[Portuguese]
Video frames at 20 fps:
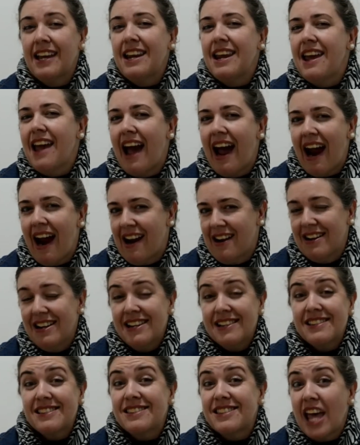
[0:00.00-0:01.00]
Criar.
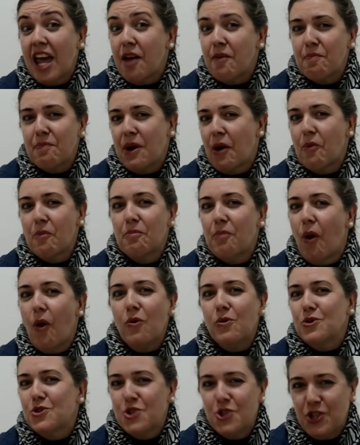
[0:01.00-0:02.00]
Sempre é um
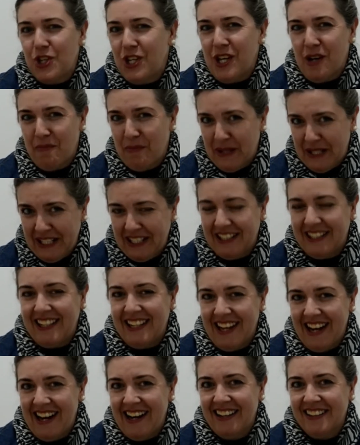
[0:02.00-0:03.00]
bom dia para
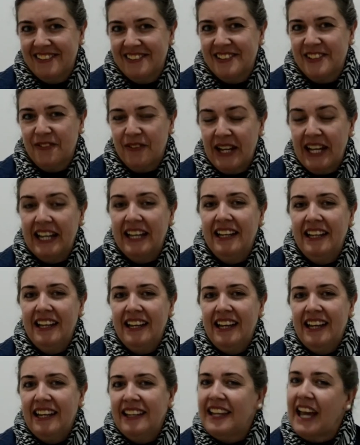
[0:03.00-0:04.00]
criar, não é?
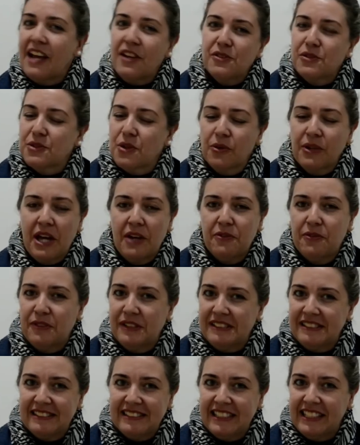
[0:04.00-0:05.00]
E é isso que eu quero
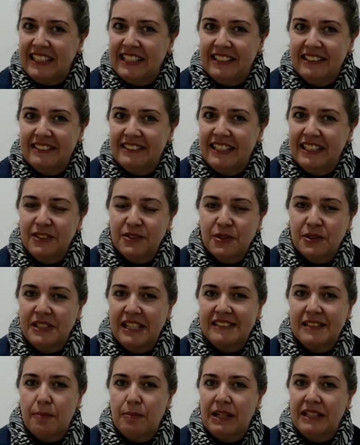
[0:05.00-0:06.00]
fazer dentro
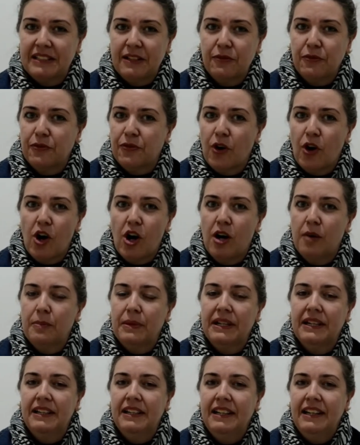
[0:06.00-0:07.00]
dessa
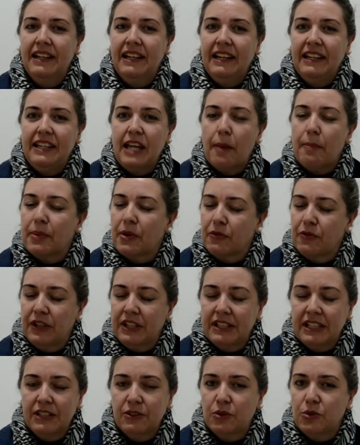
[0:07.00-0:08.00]
plataforma e
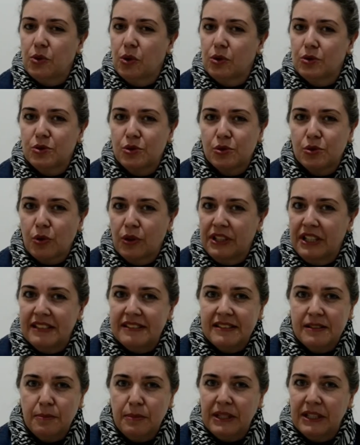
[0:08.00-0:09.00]
aproveitando todos os
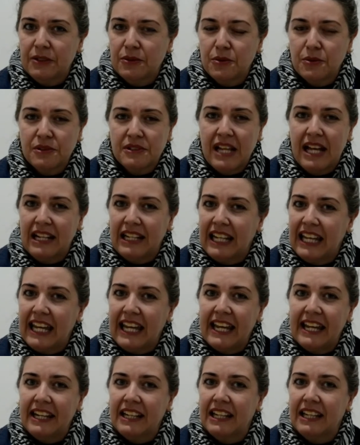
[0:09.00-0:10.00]
conhecimentos da
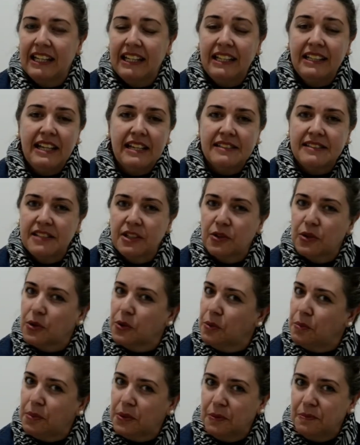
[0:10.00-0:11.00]
Leila e desse
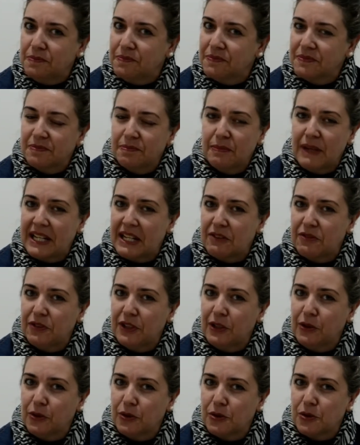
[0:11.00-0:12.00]
grupo
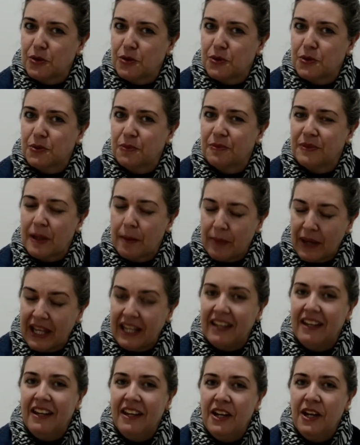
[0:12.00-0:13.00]
maravilhoso, tá bem?